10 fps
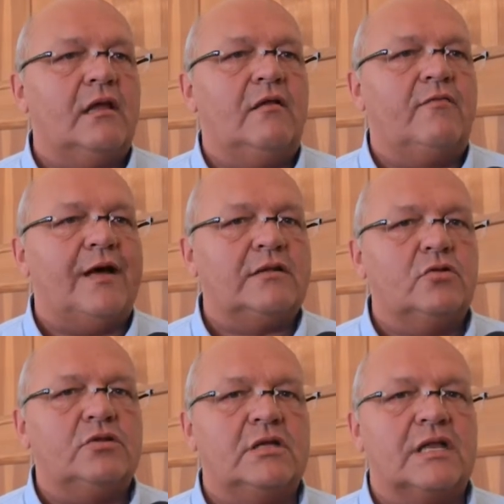il
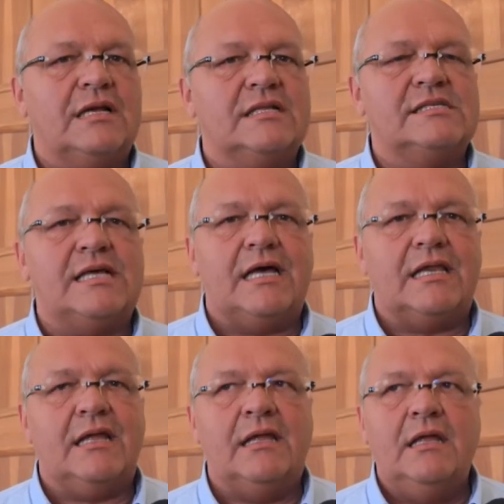fatto di
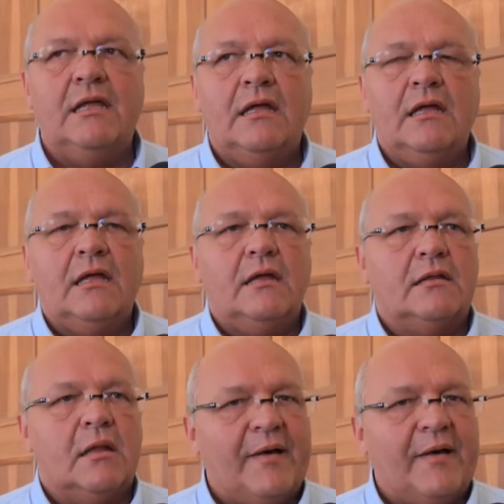realizzare eh, da